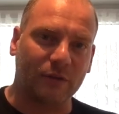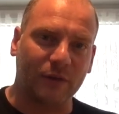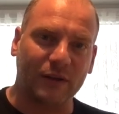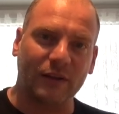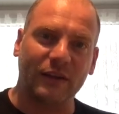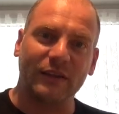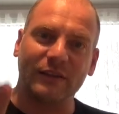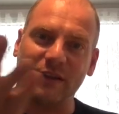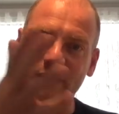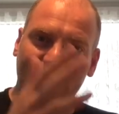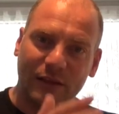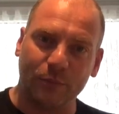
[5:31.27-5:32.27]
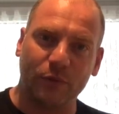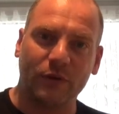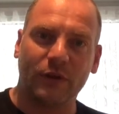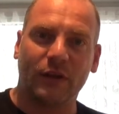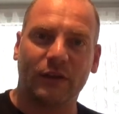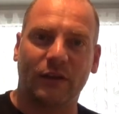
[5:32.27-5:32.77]
Ich werde in das Sieb
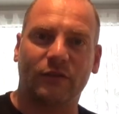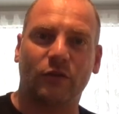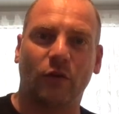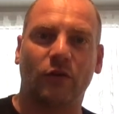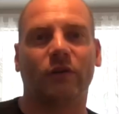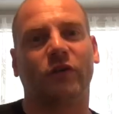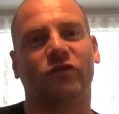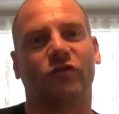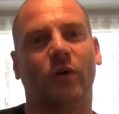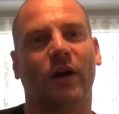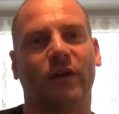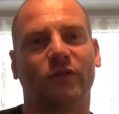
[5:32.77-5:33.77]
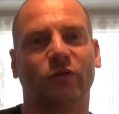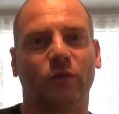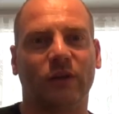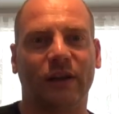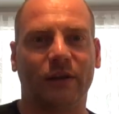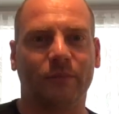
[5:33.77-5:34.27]
jetzt noch ein
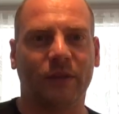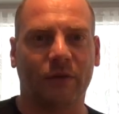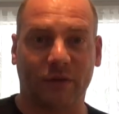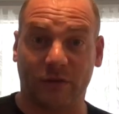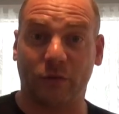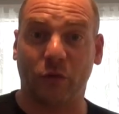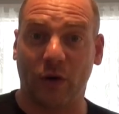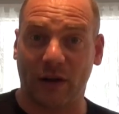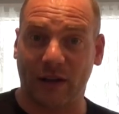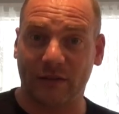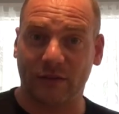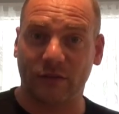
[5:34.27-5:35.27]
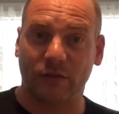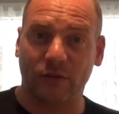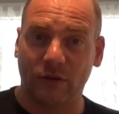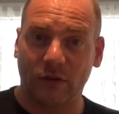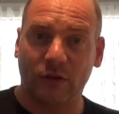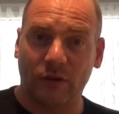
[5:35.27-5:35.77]
Geschirrhandtuch legen, was ich vorher ganz
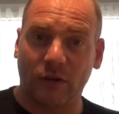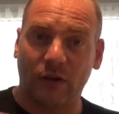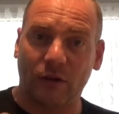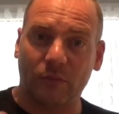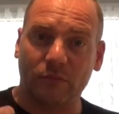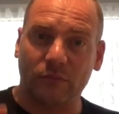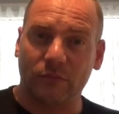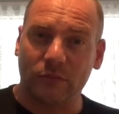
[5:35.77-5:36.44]
ähm,